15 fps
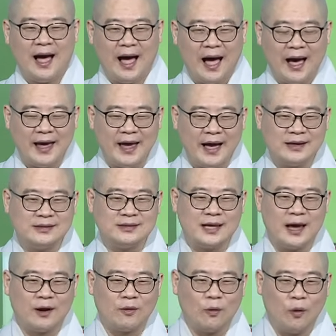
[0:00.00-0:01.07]

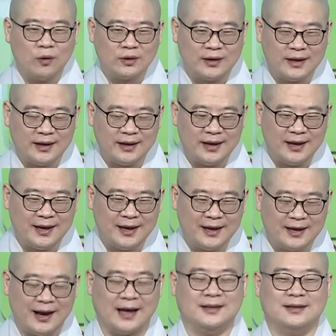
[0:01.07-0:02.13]
하얀색
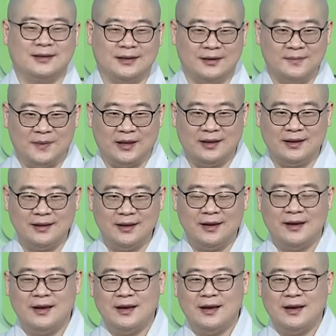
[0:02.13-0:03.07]
코끼리라는 의미는